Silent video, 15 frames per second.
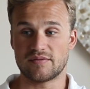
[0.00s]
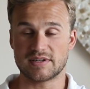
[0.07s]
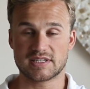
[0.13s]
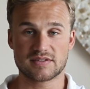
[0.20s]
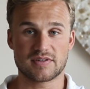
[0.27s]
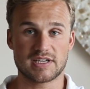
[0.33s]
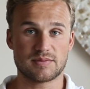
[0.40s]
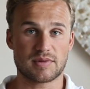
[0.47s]
was
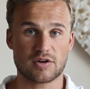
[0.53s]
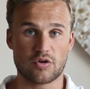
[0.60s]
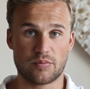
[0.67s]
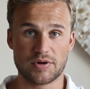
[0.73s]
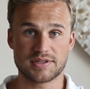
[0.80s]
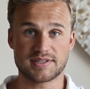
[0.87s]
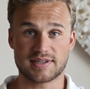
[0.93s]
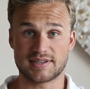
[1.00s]
ist, wenn mein
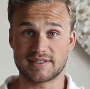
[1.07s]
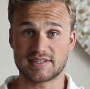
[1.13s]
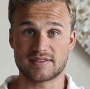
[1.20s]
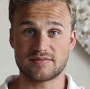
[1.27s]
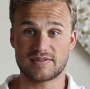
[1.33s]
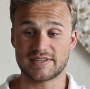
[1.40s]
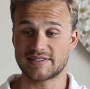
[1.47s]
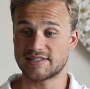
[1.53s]
Geburtstag
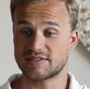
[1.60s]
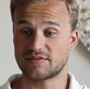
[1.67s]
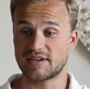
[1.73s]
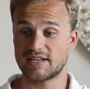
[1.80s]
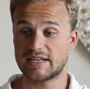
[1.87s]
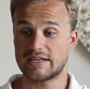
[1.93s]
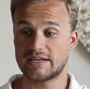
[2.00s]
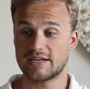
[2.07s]
ist? Was ist,
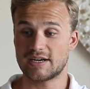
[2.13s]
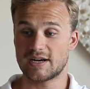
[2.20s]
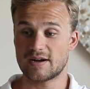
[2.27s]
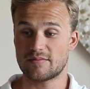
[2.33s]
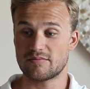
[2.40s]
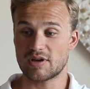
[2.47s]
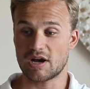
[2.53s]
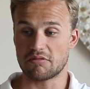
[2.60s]
wenn
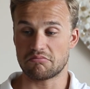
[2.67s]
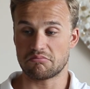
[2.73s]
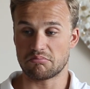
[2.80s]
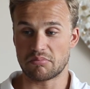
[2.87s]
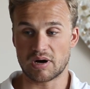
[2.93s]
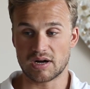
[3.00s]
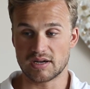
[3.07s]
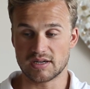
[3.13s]
ähm, ja,
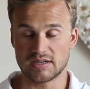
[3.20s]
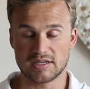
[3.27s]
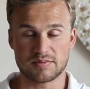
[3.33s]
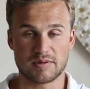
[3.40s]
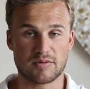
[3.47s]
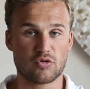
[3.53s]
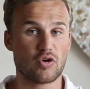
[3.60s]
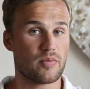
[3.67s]
mal ich
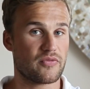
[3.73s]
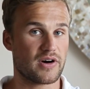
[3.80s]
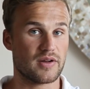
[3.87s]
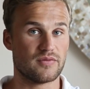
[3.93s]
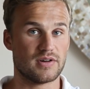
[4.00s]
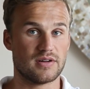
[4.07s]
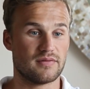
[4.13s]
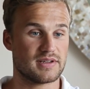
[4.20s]
mir in den Urlaub
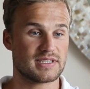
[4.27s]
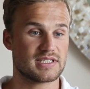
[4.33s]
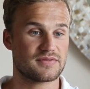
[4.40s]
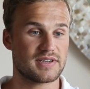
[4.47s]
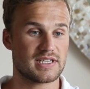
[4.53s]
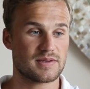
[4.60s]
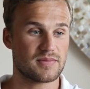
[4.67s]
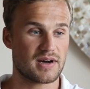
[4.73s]
fahren will? Was ist,
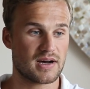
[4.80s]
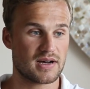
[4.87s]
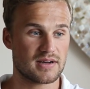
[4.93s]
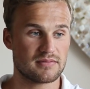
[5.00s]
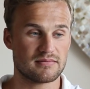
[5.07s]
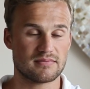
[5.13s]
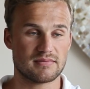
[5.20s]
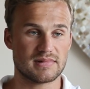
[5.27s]
wenn ich
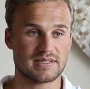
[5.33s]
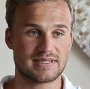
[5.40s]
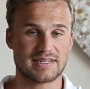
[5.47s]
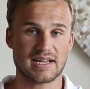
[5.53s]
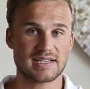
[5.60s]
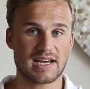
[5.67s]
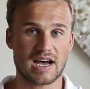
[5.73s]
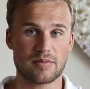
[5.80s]
mal es
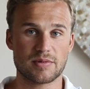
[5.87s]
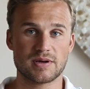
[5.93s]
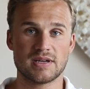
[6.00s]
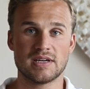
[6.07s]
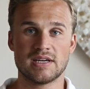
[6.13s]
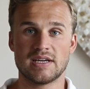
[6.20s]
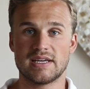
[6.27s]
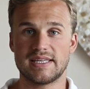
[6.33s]
satt habe,
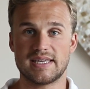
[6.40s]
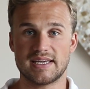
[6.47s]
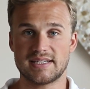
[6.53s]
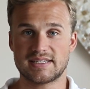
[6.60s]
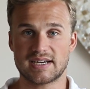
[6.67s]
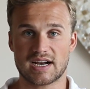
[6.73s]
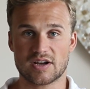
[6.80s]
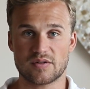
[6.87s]

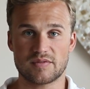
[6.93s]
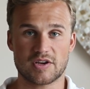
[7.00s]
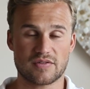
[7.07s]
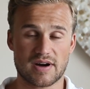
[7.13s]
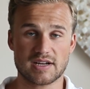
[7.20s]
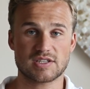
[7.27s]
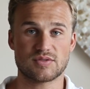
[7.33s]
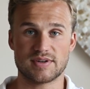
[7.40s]
jeden Tag irgendwie
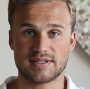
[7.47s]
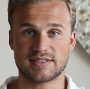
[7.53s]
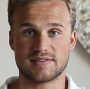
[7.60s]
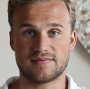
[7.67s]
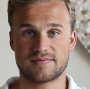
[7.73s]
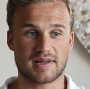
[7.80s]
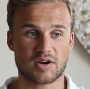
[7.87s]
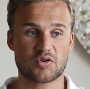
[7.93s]
Quark zu
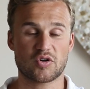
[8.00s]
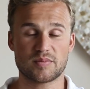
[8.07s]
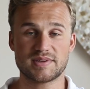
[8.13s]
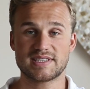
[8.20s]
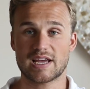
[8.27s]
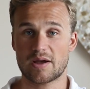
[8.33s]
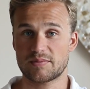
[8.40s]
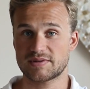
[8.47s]
essen? Dann kommen
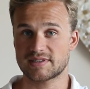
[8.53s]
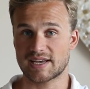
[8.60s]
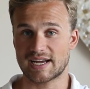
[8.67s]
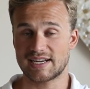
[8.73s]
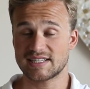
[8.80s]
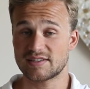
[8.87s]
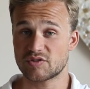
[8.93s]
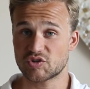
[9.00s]
diese Apps
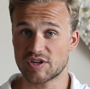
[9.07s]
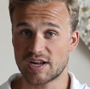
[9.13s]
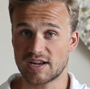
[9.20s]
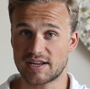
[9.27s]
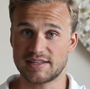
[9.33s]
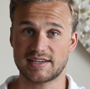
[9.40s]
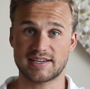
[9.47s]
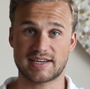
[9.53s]
relativ schnell
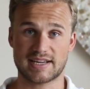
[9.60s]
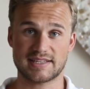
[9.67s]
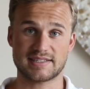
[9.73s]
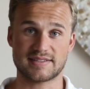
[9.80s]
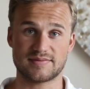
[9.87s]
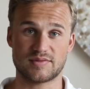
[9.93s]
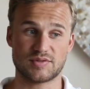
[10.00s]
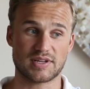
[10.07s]
an ihre
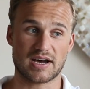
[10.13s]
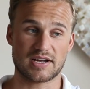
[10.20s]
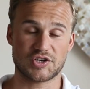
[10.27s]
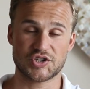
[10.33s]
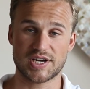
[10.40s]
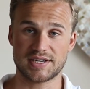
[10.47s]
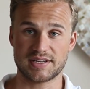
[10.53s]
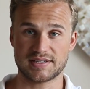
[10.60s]
Grenzen und daran
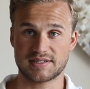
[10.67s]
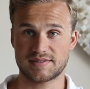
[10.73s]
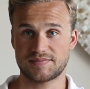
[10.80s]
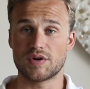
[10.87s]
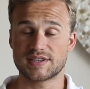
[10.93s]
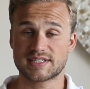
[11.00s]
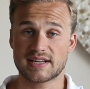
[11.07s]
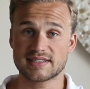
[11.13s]
scheitert es.
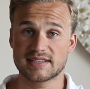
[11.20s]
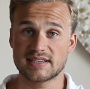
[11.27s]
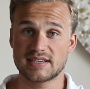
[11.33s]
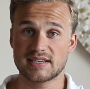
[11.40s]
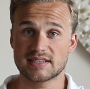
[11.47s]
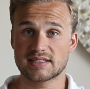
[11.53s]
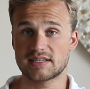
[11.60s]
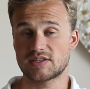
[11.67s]
Und das Ganze
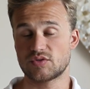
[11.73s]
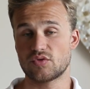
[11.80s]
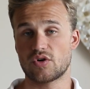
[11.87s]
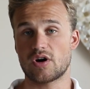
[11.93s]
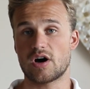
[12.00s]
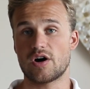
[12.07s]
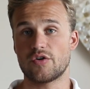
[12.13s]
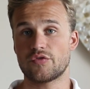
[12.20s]
hier ist nicht
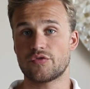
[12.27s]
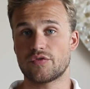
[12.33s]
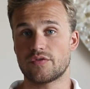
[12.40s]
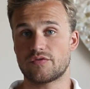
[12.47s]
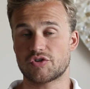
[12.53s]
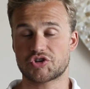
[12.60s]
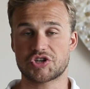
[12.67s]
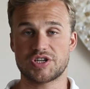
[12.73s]
nur auf
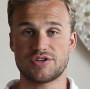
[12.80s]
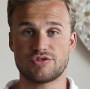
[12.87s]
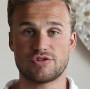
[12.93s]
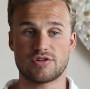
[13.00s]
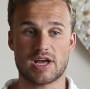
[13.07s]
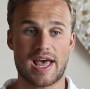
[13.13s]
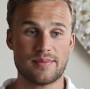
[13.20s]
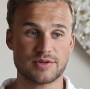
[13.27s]

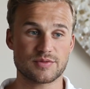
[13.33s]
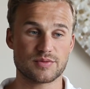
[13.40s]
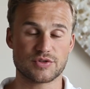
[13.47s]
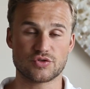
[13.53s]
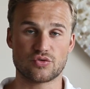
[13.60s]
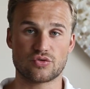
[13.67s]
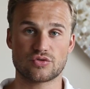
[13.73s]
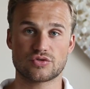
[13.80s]
verschiedene Apps
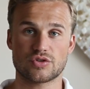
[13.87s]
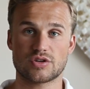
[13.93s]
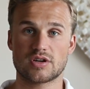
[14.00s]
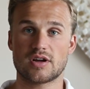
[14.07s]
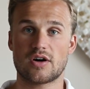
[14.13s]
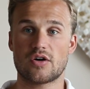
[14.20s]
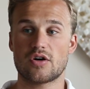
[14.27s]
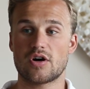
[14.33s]
bezogen, sondern
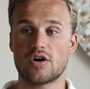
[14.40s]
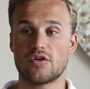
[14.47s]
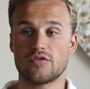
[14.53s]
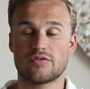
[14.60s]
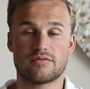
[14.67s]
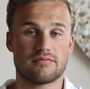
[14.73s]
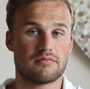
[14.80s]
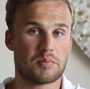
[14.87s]
auch
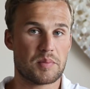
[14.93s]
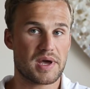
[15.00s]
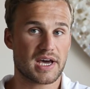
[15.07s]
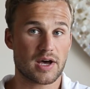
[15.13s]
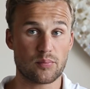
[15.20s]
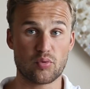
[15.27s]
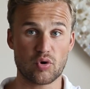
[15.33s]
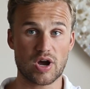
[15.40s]
auf
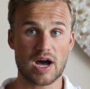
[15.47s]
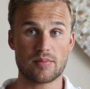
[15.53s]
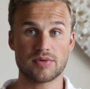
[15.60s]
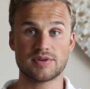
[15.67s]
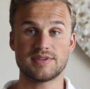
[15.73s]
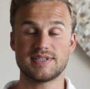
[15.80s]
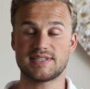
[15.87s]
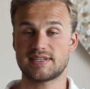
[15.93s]
mehrere
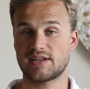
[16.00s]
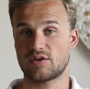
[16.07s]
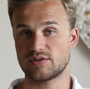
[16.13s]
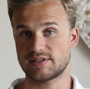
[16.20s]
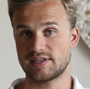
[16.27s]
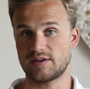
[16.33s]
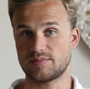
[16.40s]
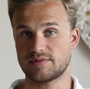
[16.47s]
Programme, die es da
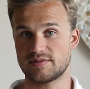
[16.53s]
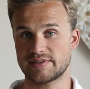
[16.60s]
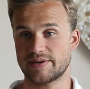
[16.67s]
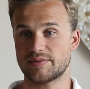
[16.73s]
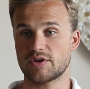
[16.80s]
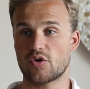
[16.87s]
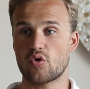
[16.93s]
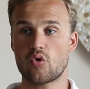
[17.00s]
draußen gibt. Es
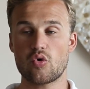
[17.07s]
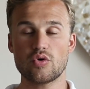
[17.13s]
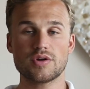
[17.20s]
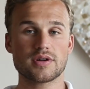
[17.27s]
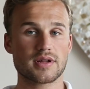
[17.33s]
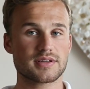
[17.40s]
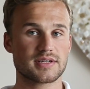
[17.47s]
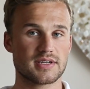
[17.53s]
gibt ja
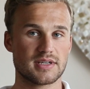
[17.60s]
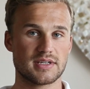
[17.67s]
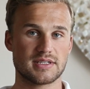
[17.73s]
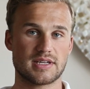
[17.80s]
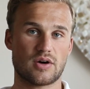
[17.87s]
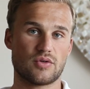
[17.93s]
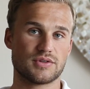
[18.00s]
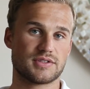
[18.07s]

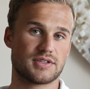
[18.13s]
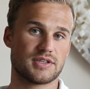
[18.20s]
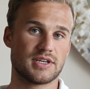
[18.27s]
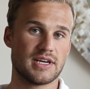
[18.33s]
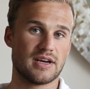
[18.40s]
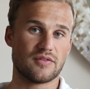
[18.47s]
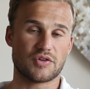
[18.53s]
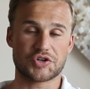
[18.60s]
hunderttausende
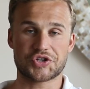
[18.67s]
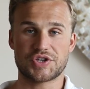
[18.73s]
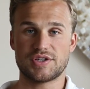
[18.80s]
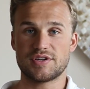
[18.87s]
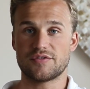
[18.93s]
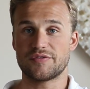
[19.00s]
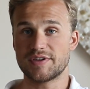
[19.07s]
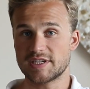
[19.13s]

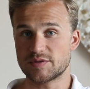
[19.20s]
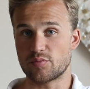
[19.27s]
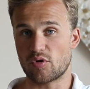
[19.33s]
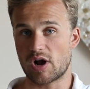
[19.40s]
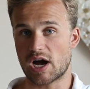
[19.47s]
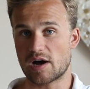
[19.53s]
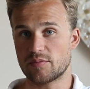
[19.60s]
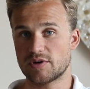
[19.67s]
verschiedene
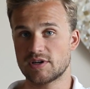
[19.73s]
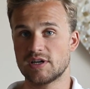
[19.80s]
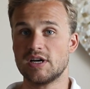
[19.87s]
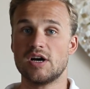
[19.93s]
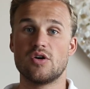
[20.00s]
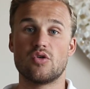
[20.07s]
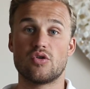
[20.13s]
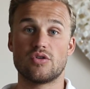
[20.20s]
Fitnessprogramme
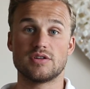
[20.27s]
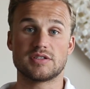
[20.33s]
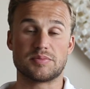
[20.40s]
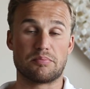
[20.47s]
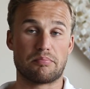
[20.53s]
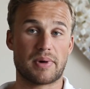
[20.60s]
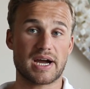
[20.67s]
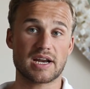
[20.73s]
und
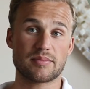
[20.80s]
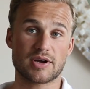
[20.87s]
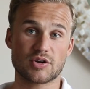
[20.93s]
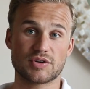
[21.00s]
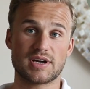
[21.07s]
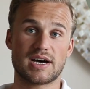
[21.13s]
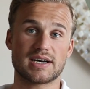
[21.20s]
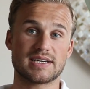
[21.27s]
meiner
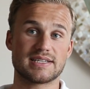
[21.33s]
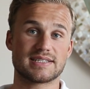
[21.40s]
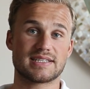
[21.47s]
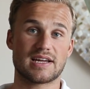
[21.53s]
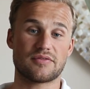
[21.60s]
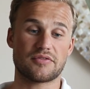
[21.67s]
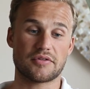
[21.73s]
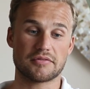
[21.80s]
Meinung nach ist
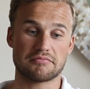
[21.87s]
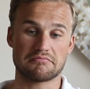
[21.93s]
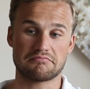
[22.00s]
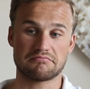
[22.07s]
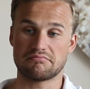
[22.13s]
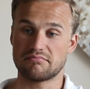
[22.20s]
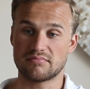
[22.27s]
davon